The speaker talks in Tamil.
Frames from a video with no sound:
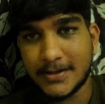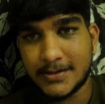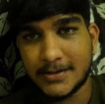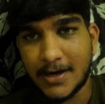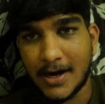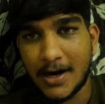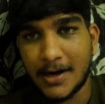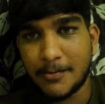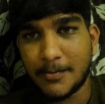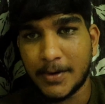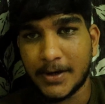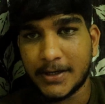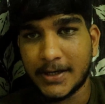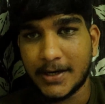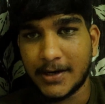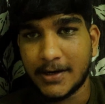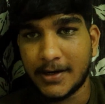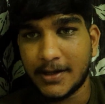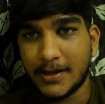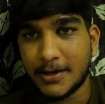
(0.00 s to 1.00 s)
அந்த ஸ்டார்ட்
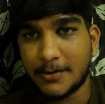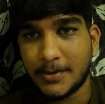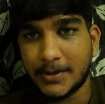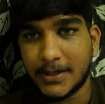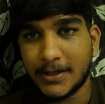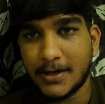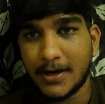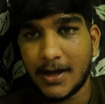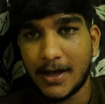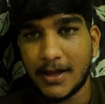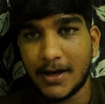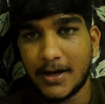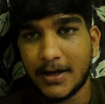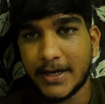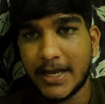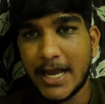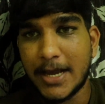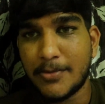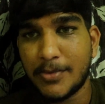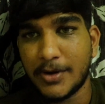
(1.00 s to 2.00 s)
பட்டன் இருக்குது பார்த்திங்களா அதில்
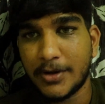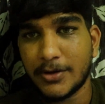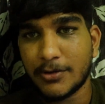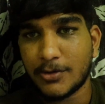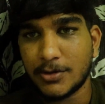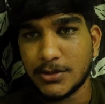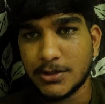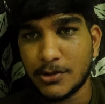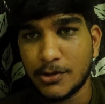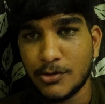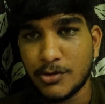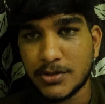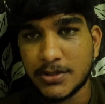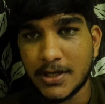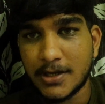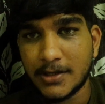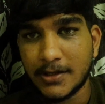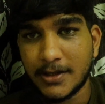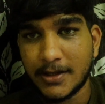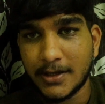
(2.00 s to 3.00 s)
கேபிள் வந்து கொஞ்சம்
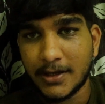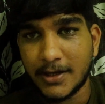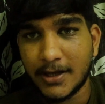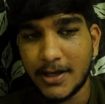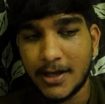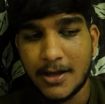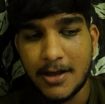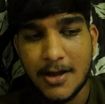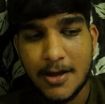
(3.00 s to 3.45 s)
லூஸாக இருந்தது